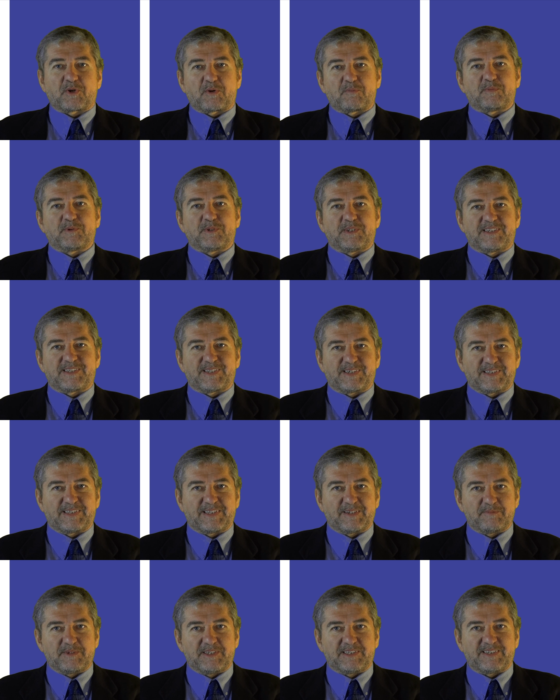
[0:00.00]
troppo
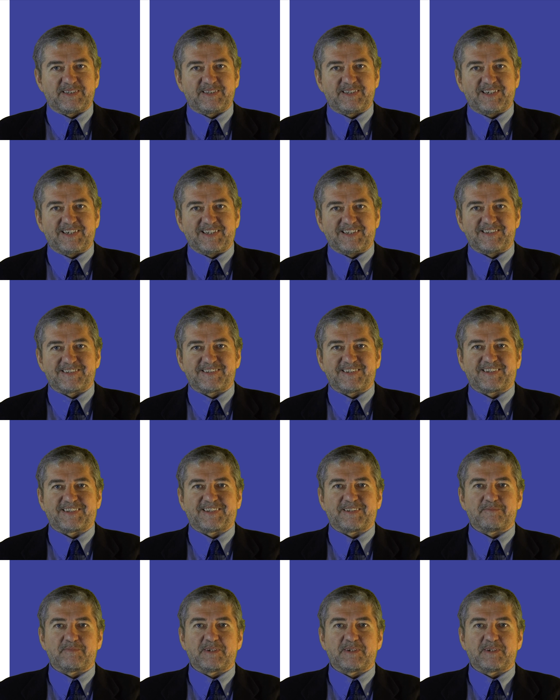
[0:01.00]
distrattamente dell'Enset,